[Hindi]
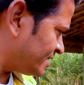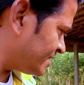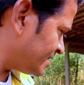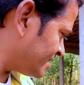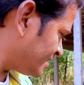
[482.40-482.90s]

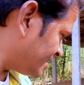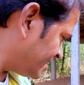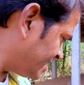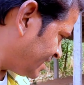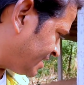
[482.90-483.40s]

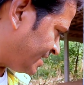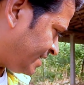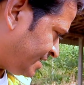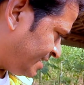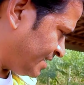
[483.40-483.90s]
नहीं नहीं
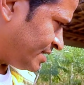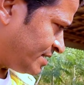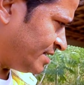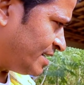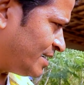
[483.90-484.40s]
नहीं ये
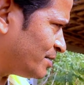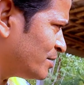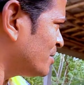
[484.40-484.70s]
ये है